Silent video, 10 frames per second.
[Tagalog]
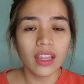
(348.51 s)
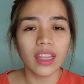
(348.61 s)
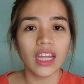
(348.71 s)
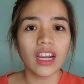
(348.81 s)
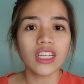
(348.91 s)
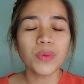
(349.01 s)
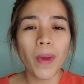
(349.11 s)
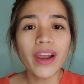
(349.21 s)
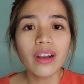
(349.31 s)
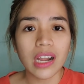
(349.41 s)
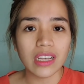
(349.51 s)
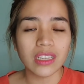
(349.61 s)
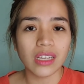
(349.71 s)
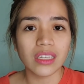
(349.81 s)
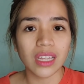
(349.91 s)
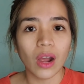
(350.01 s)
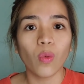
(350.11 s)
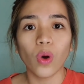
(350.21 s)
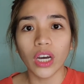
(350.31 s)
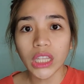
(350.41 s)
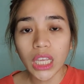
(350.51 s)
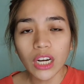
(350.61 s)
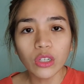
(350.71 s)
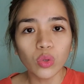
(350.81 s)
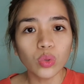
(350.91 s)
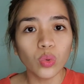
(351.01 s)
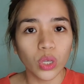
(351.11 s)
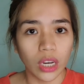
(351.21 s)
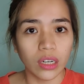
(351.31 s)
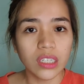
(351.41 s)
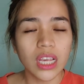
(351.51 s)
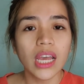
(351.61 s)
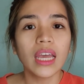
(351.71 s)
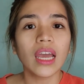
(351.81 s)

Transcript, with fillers: Then, expired license ng 1 year to 2 years,